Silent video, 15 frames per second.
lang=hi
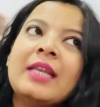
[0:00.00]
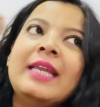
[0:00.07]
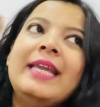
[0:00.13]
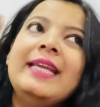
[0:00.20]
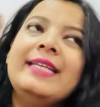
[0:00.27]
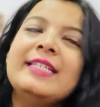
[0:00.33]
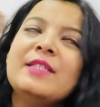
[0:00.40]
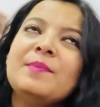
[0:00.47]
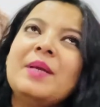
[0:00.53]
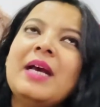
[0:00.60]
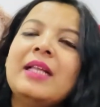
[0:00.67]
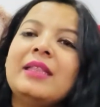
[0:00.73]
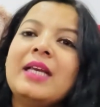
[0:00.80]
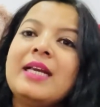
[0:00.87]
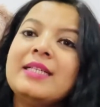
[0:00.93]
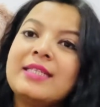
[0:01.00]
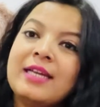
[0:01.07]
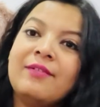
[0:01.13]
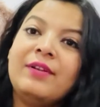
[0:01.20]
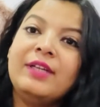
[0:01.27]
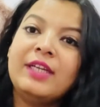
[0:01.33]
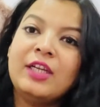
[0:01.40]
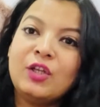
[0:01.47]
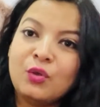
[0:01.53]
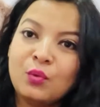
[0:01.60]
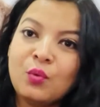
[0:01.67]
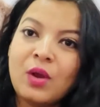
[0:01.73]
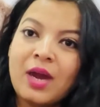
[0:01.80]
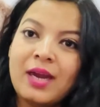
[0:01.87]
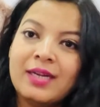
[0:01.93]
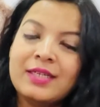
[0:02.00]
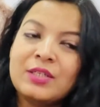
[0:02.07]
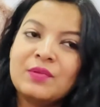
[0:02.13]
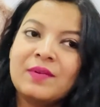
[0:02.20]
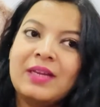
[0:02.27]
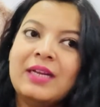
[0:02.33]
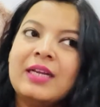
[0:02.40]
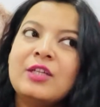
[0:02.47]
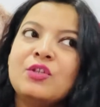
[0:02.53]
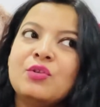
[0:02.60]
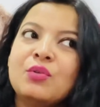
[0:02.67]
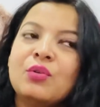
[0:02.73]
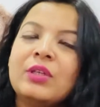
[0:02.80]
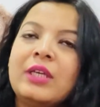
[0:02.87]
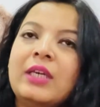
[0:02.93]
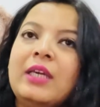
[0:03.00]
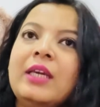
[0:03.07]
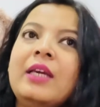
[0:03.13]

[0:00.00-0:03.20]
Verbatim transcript: एक इसमें आता है सेवेंटी टू आवर्स वाला जो कि